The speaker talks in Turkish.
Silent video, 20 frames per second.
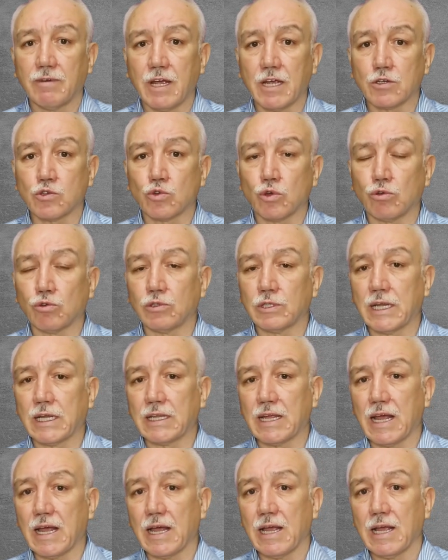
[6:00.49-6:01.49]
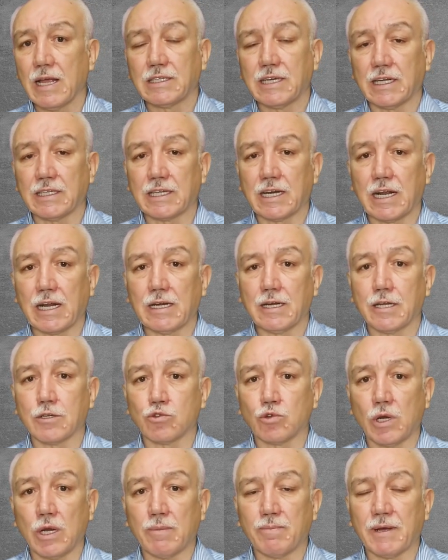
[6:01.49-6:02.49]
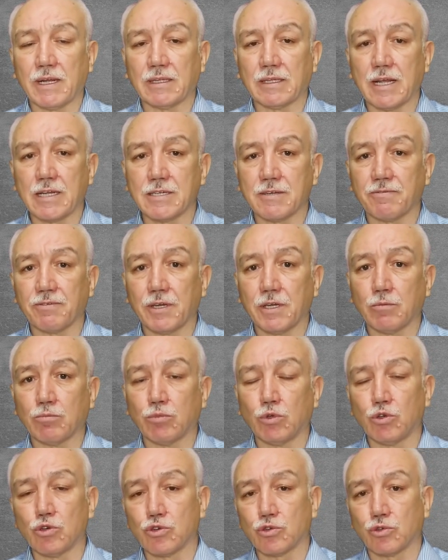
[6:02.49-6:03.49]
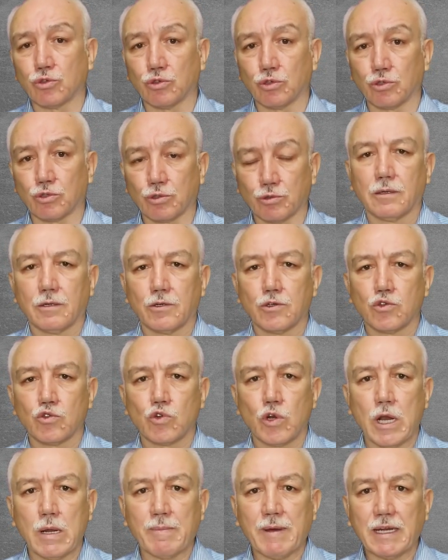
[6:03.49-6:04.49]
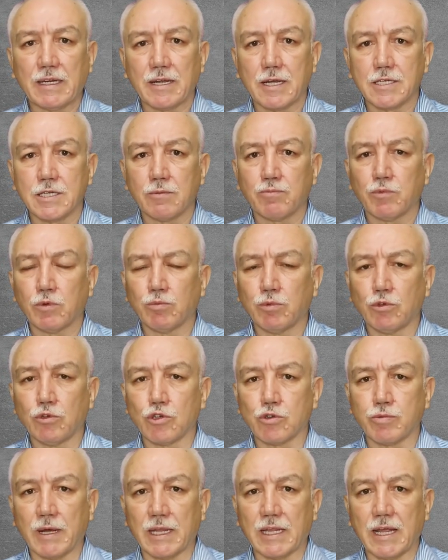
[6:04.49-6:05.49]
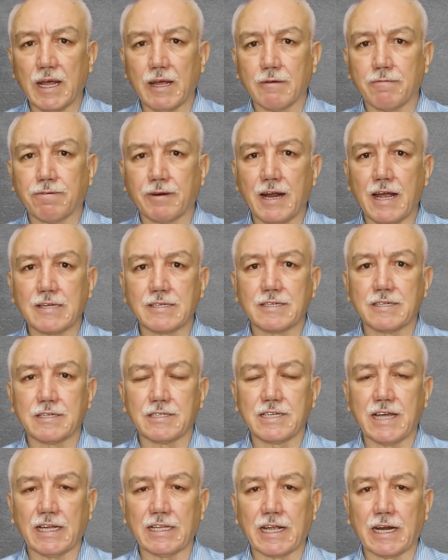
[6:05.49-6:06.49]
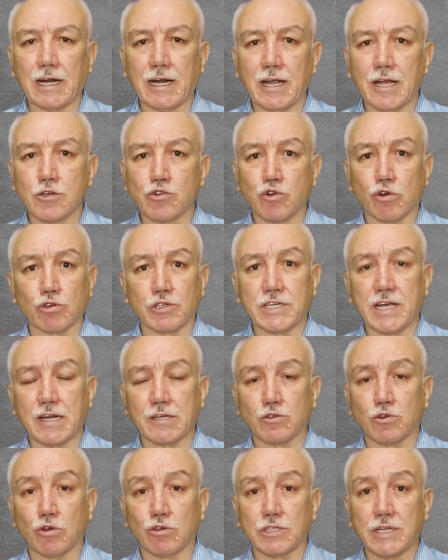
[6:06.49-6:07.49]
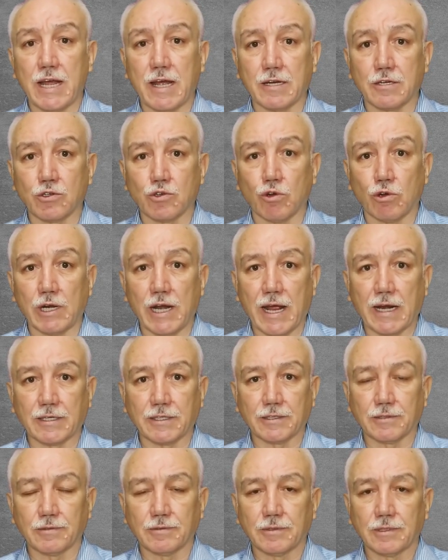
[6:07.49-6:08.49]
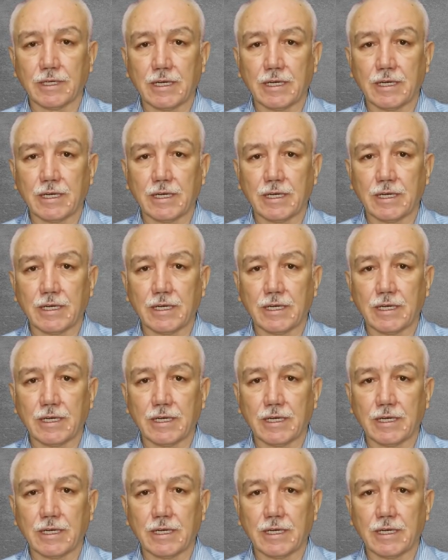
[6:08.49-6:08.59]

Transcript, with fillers: ve sonunda da general Süleyman Nazif'i buluşturur. Süleyman Nazif bu buluşmada Fransız generale çok sert sözler söyler.